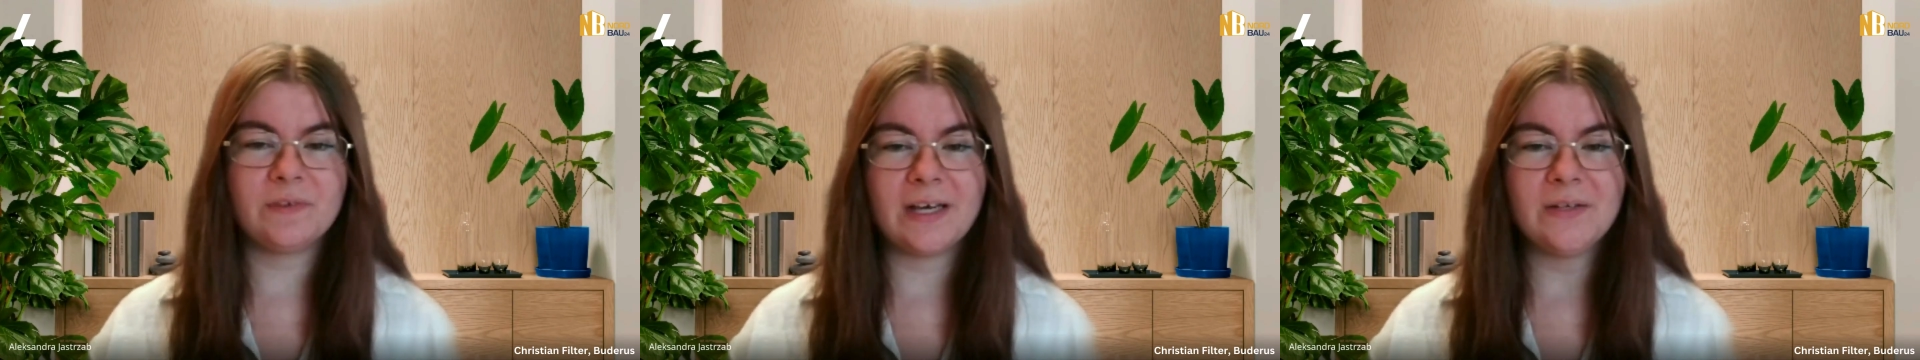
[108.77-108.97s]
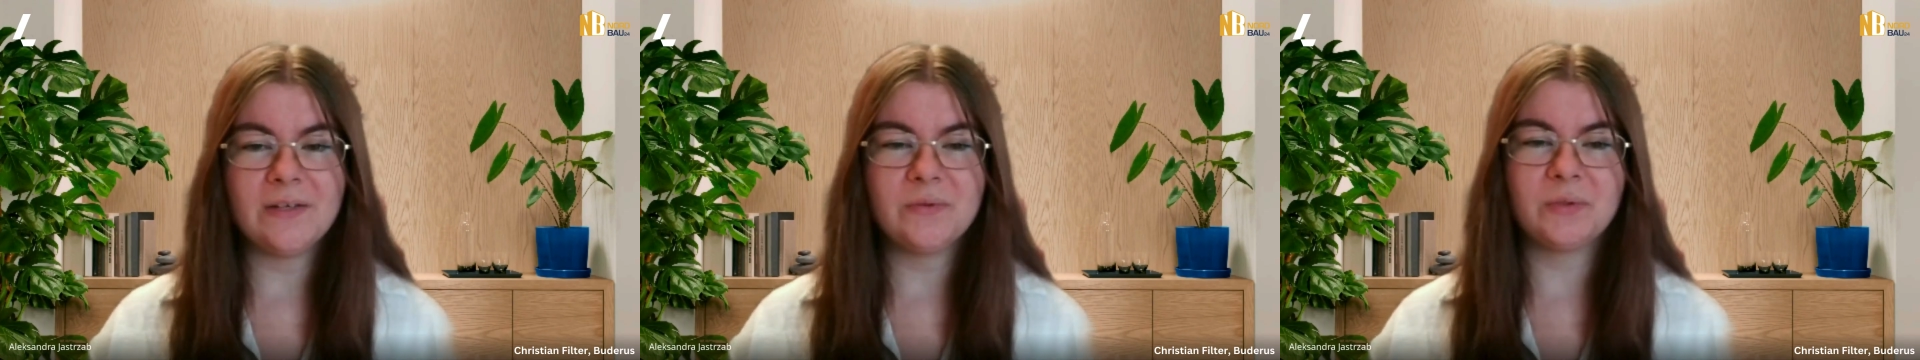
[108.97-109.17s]

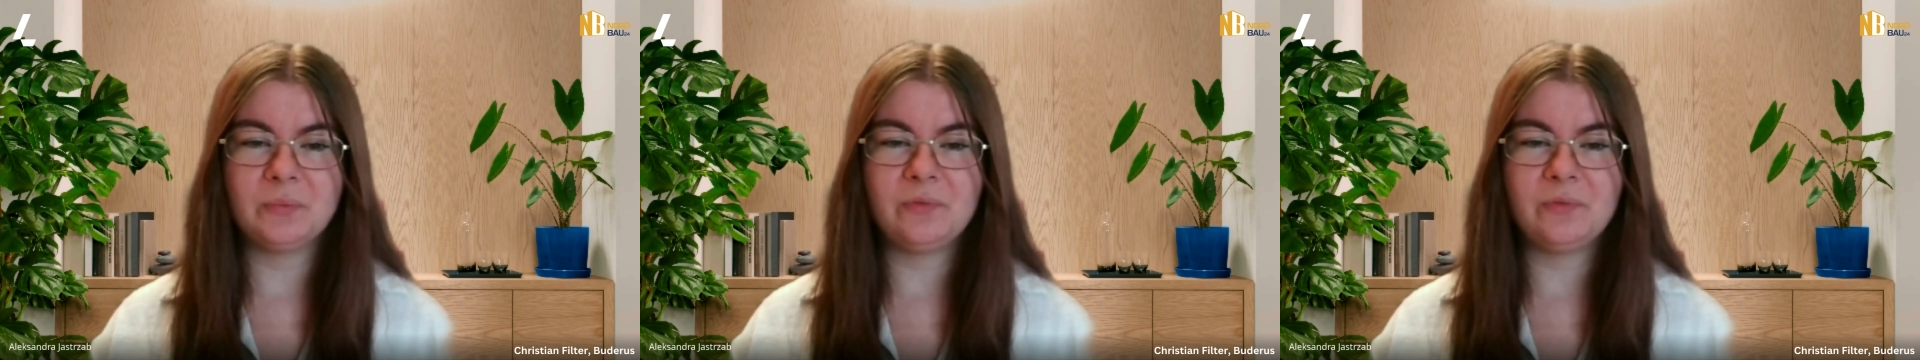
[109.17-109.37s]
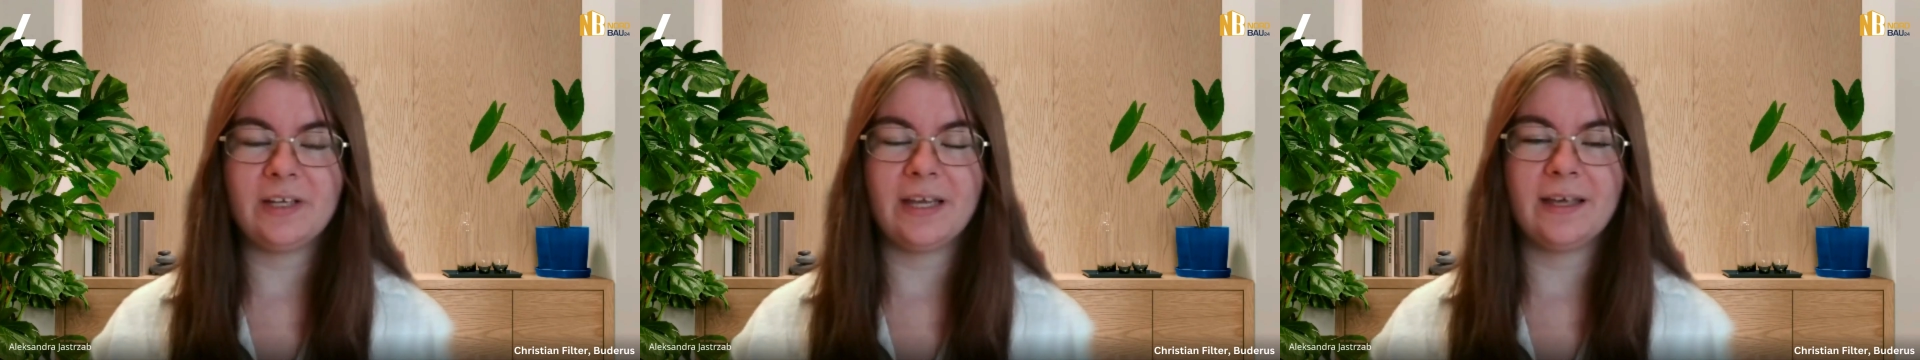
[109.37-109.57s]
Wartung
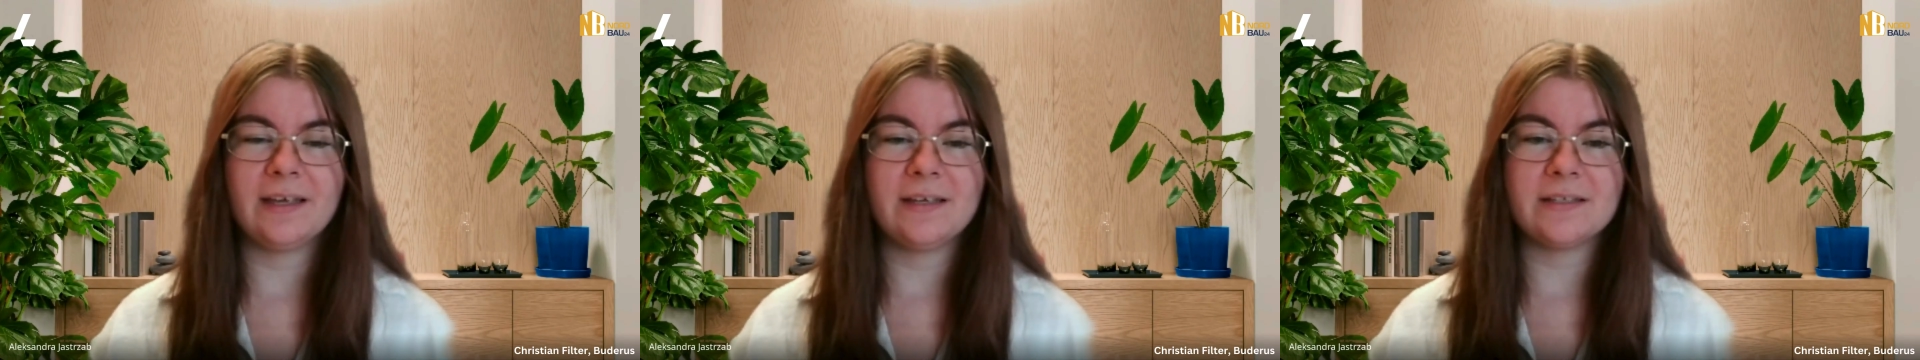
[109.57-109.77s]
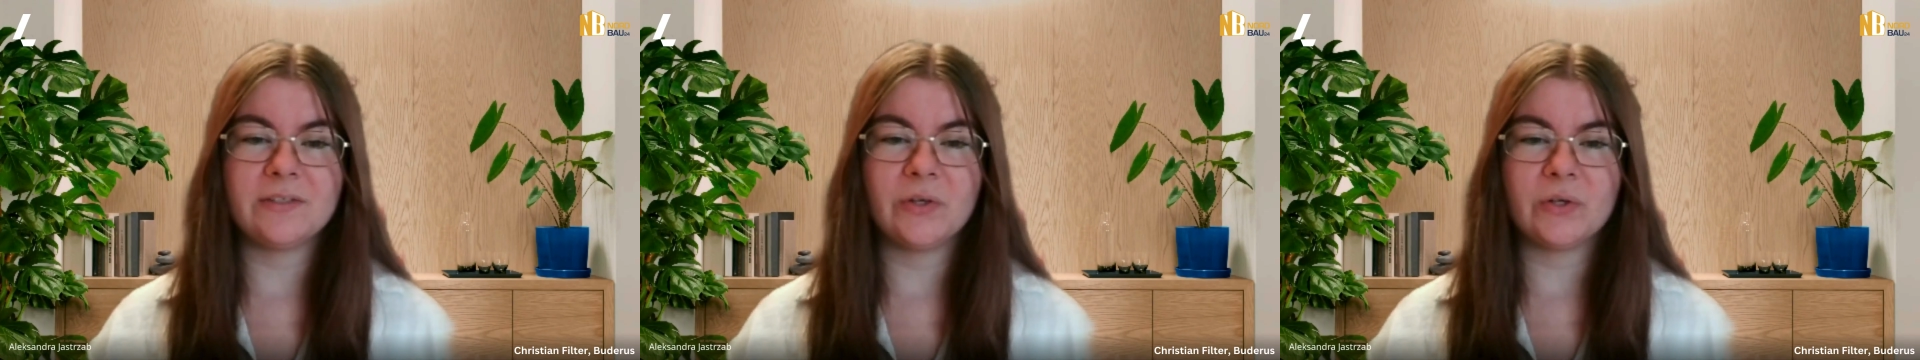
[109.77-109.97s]
und Pflege
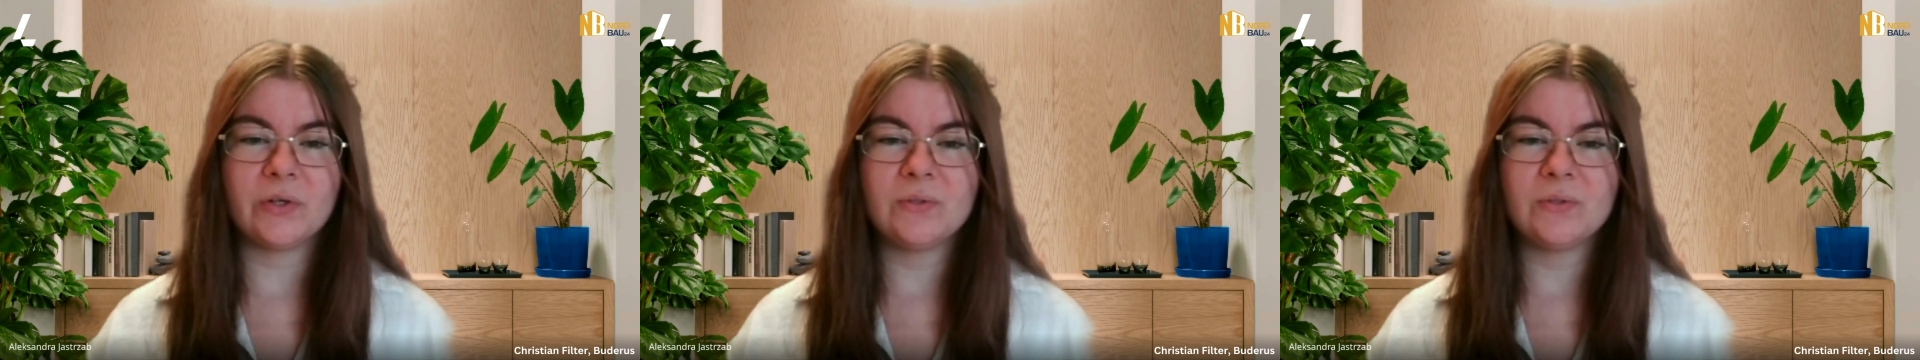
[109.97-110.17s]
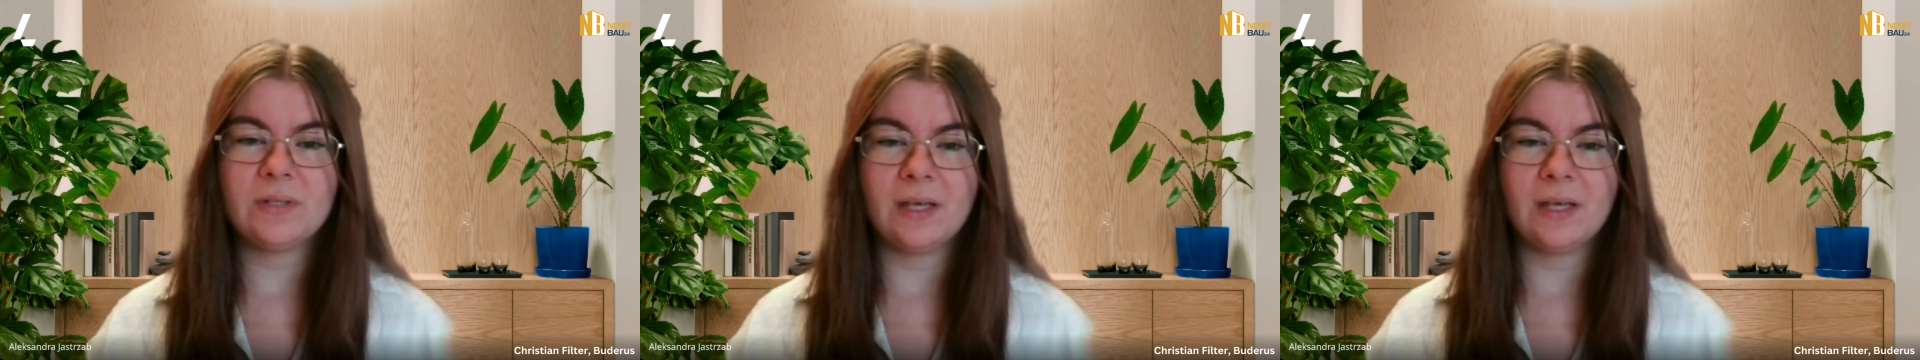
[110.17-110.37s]
ist
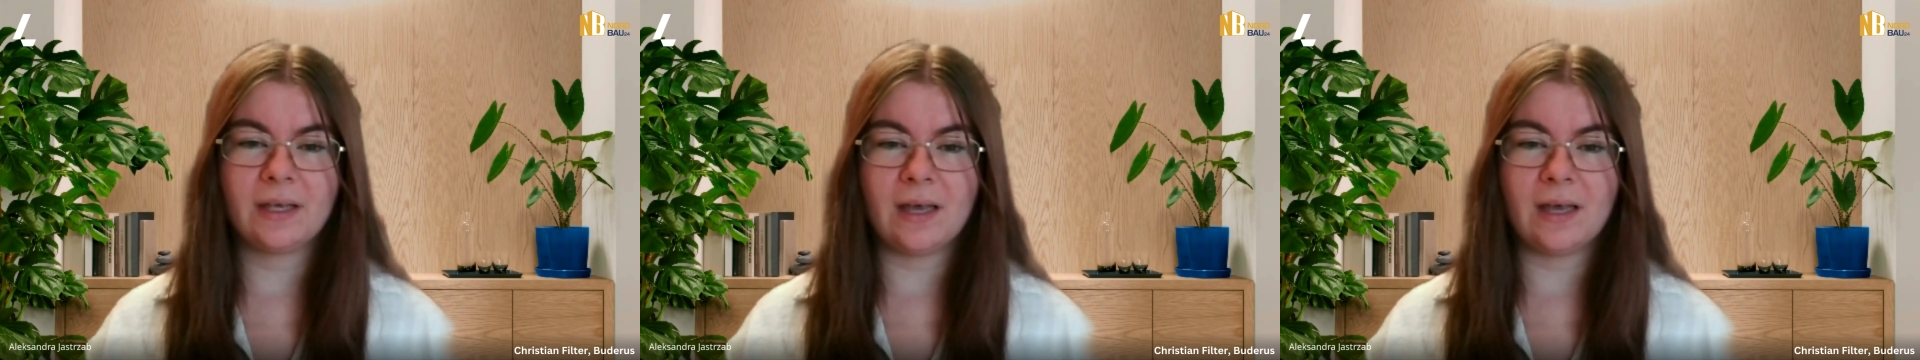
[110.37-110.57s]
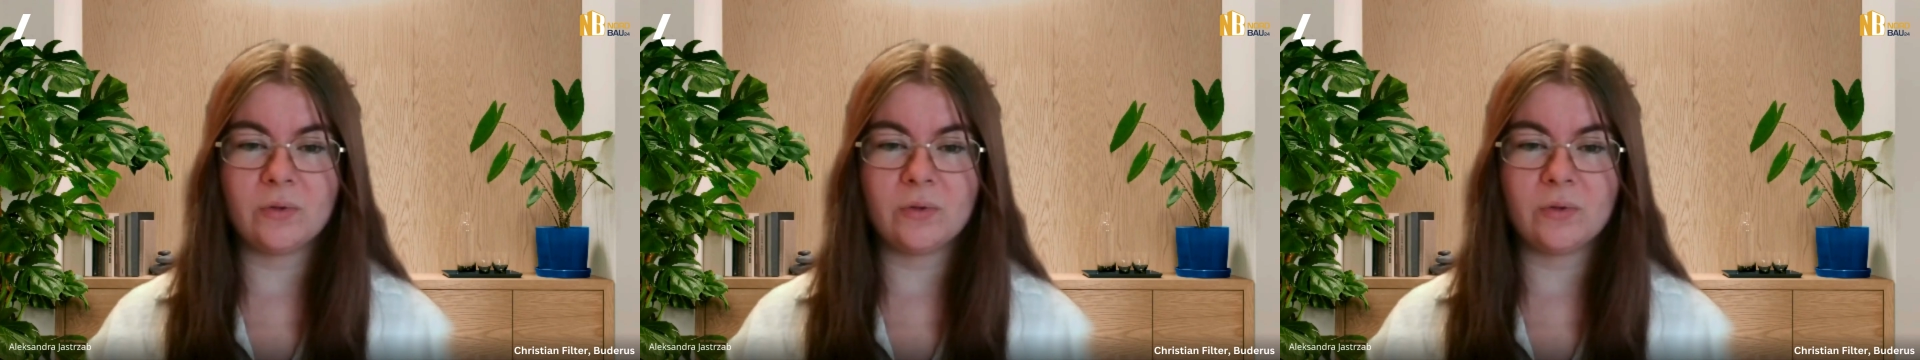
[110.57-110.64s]
heutzutage